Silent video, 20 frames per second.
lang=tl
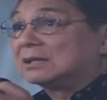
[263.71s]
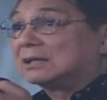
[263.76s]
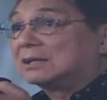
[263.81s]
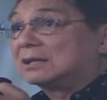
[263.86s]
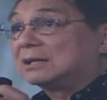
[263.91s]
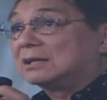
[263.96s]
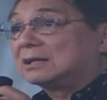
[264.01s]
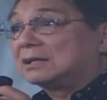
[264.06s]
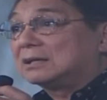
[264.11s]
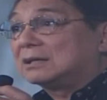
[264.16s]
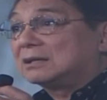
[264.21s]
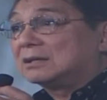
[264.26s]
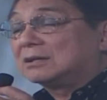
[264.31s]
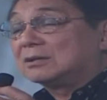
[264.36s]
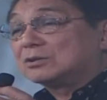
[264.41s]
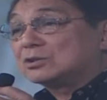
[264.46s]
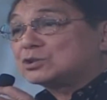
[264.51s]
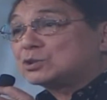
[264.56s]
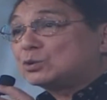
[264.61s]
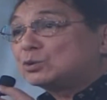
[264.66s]
Ah,
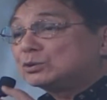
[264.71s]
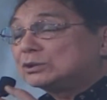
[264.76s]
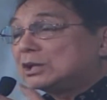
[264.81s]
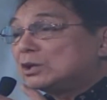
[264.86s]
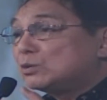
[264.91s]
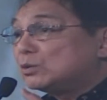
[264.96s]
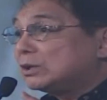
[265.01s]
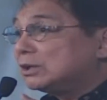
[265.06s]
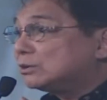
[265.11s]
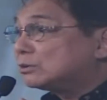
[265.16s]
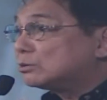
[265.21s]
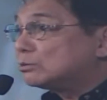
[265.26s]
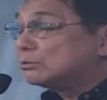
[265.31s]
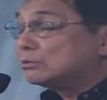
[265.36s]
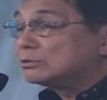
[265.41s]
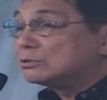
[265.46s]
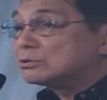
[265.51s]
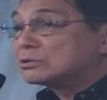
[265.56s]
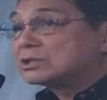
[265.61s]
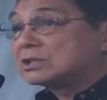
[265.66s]
gusto kong tanungin
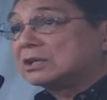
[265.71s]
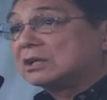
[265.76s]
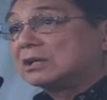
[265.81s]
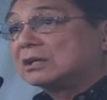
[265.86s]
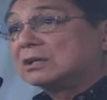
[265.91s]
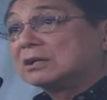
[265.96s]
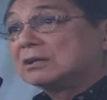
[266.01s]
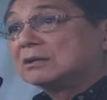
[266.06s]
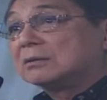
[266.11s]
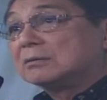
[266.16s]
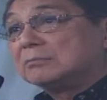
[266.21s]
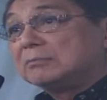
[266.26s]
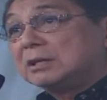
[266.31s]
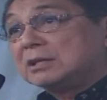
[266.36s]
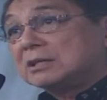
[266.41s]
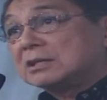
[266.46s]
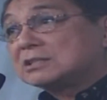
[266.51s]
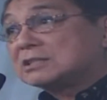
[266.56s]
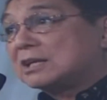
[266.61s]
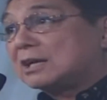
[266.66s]
tungkol doon sa...
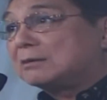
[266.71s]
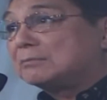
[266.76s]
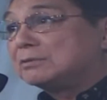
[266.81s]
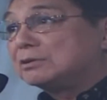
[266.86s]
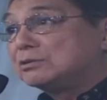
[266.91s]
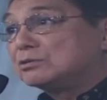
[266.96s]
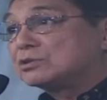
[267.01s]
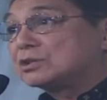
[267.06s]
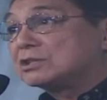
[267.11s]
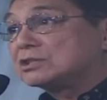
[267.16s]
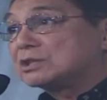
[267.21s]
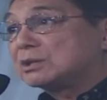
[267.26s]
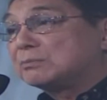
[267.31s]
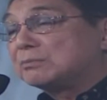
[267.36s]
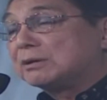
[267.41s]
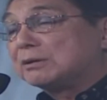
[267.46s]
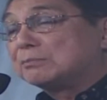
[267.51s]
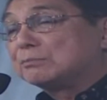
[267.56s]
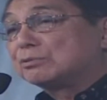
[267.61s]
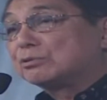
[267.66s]
May nagsabi doon sa isang
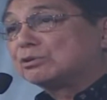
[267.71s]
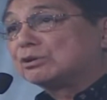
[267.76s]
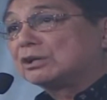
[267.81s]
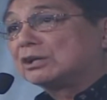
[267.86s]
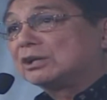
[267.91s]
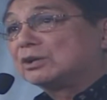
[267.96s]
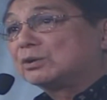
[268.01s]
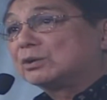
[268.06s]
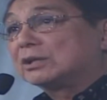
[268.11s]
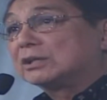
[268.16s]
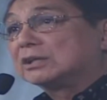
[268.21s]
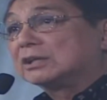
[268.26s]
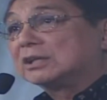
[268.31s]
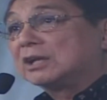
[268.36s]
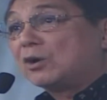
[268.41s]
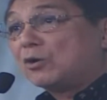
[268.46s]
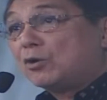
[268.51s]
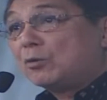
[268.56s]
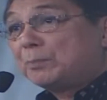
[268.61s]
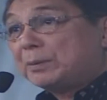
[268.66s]
membro ng ano
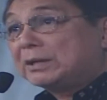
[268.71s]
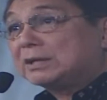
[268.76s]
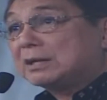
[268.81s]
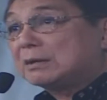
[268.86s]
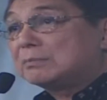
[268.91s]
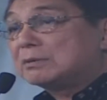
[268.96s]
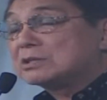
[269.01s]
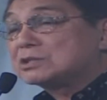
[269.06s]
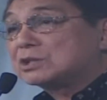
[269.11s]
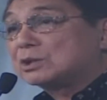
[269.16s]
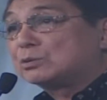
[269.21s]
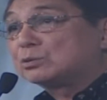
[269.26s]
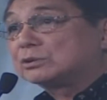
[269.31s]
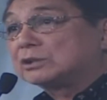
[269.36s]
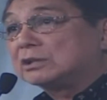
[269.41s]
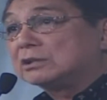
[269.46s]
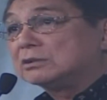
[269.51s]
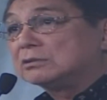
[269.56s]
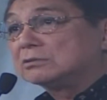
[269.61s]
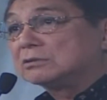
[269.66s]
kanina, open ka bang
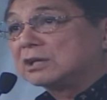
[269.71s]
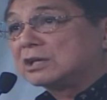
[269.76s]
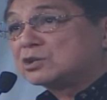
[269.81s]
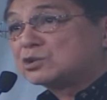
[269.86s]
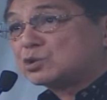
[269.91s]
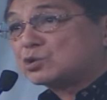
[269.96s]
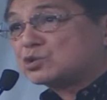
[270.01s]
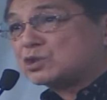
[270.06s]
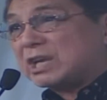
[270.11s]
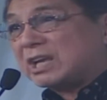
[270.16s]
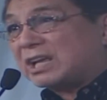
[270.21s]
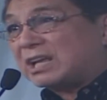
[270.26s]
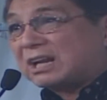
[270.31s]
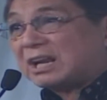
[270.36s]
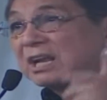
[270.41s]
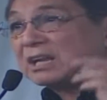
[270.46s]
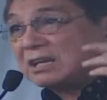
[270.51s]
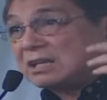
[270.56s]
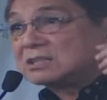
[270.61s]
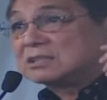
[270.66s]
sagutin yung
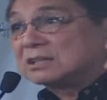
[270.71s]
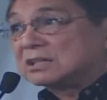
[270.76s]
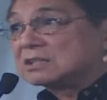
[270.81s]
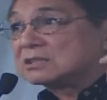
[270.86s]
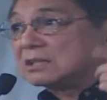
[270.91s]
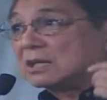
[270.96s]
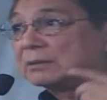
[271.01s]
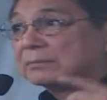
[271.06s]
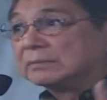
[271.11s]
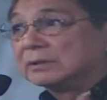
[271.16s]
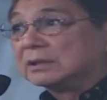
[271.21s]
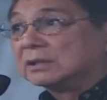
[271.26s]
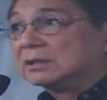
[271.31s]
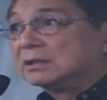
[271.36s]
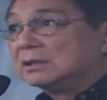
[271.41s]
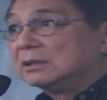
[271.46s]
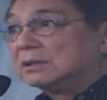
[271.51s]
echusera na sinasabi?